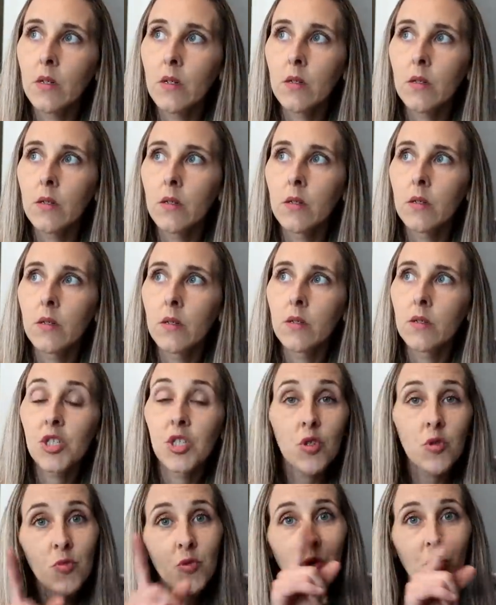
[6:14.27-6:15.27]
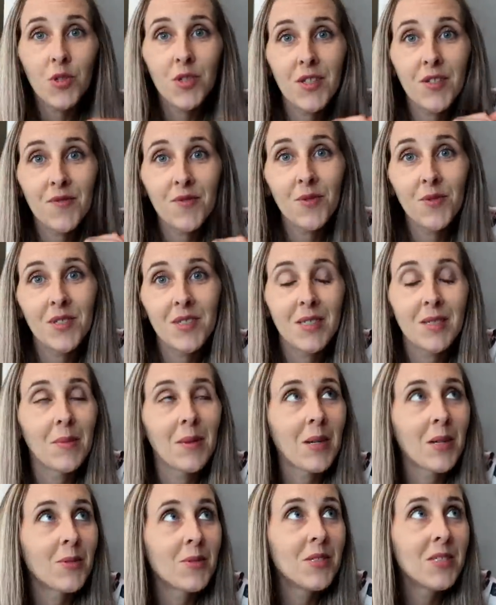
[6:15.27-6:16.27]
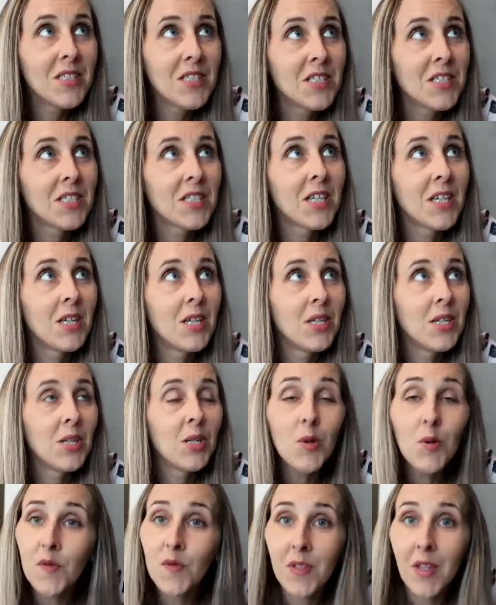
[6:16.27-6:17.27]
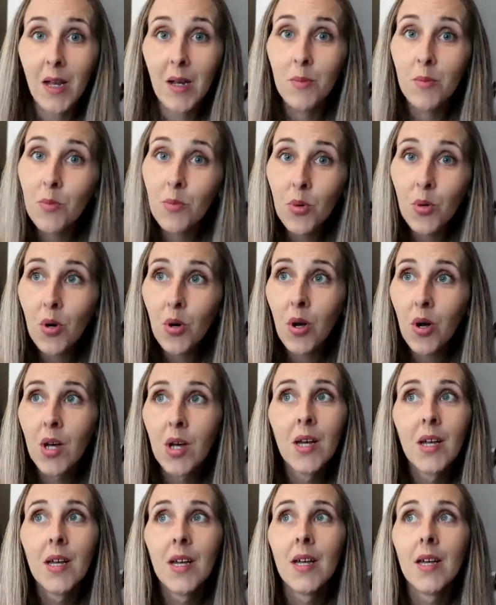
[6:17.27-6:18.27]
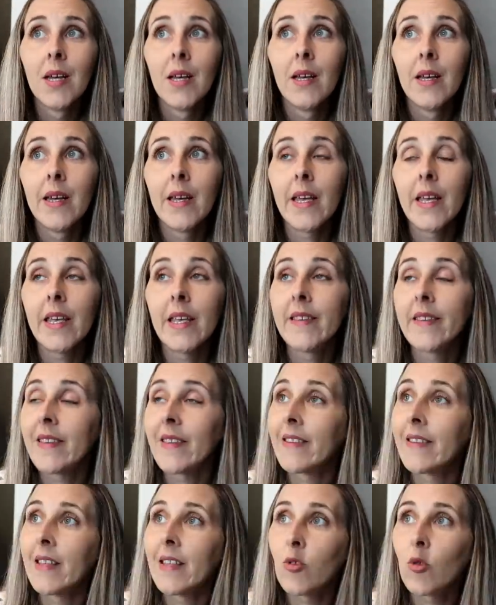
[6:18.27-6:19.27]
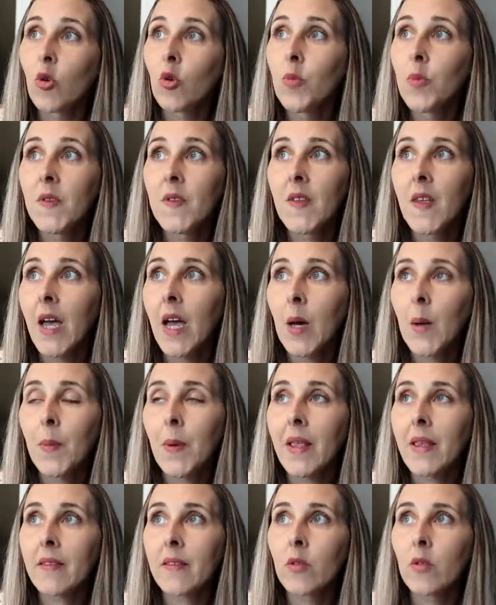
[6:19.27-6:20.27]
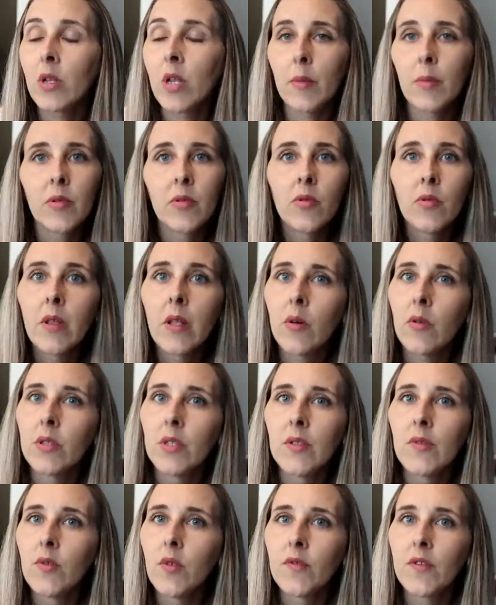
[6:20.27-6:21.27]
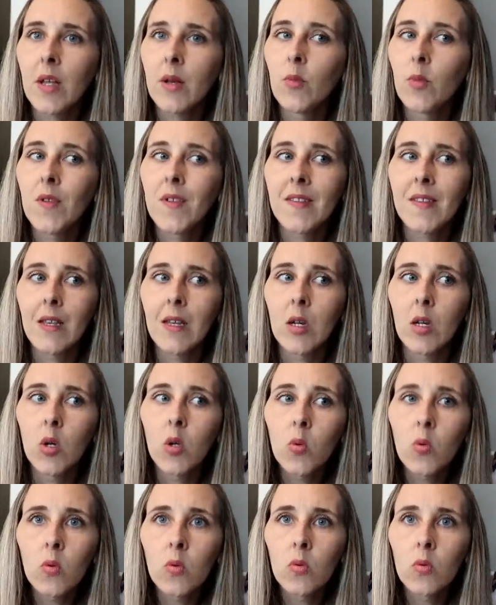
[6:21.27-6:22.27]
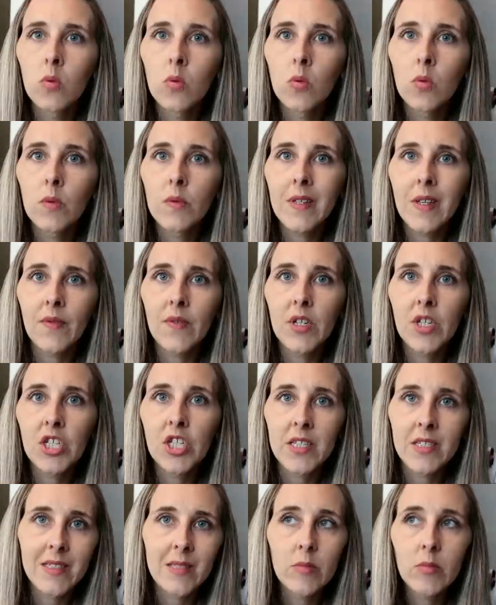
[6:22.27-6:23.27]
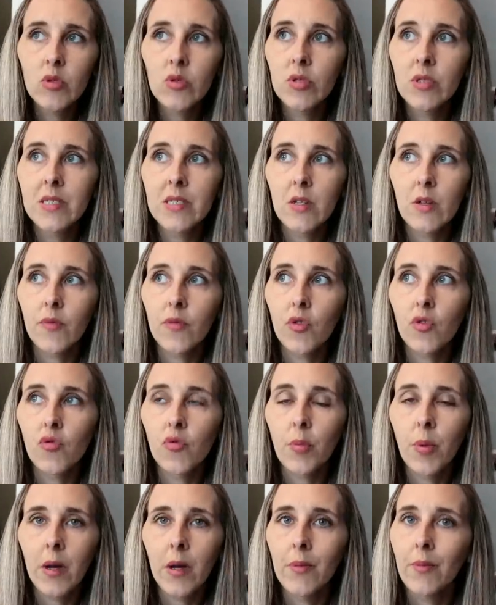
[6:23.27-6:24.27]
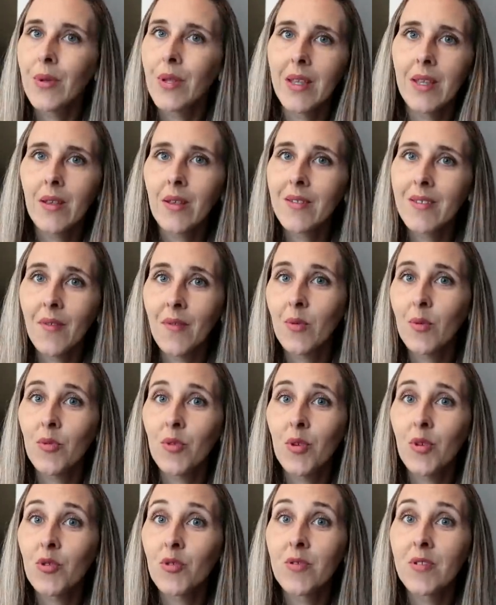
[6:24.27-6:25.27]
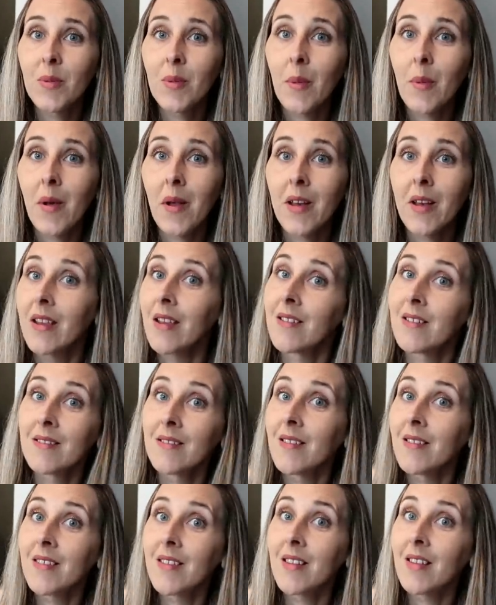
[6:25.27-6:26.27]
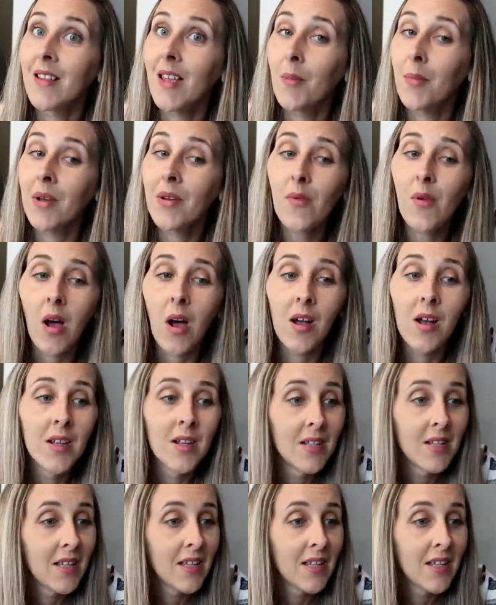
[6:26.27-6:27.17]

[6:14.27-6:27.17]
Euh, j'ai eu mon rendez-vous aussi mercredi chez l'ophtalmo. Et c'était trop bizarre parce que d'habitude, un rendez-vous ophtalmo, c'est long. Ça fait déjà 6 minutes 19 que je vous parle, mais ça fait longtemps que je ne vous ai pas parlé. C'était à prévoir.